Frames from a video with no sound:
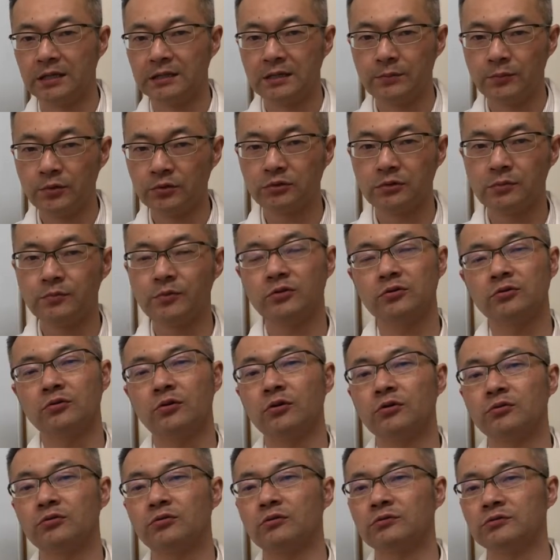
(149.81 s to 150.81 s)
でもっともっと
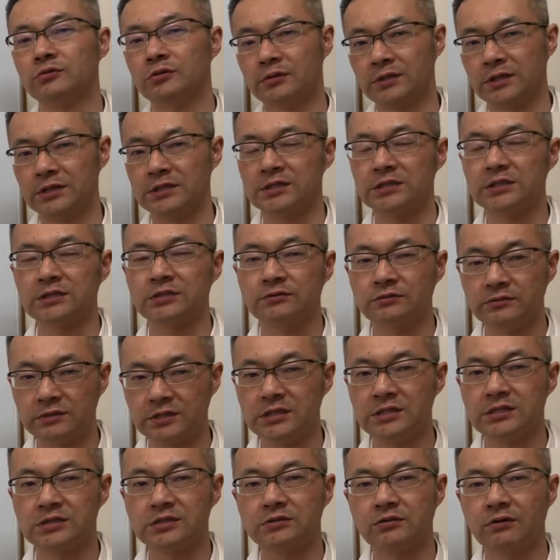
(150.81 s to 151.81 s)
ほっとくとね子宮
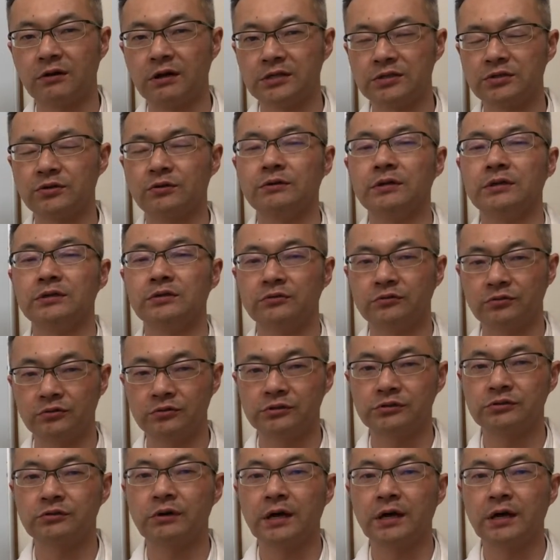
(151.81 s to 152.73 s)
筋腫とかチョコレート脳腫